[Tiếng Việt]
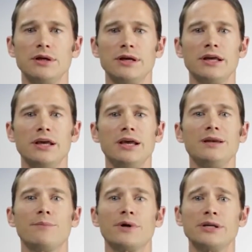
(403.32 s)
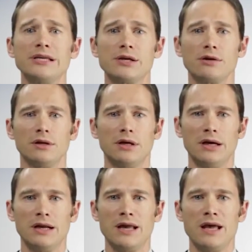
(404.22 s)
Đặc biệt, lutein
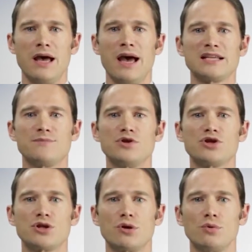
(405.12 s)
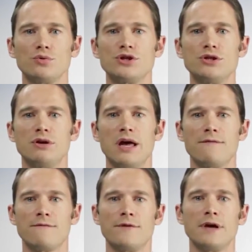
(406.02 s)
là sắc tố có tính năng bảo vệ
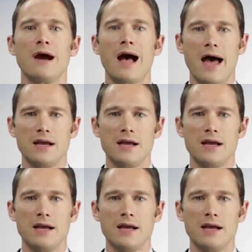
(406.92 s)
rất cao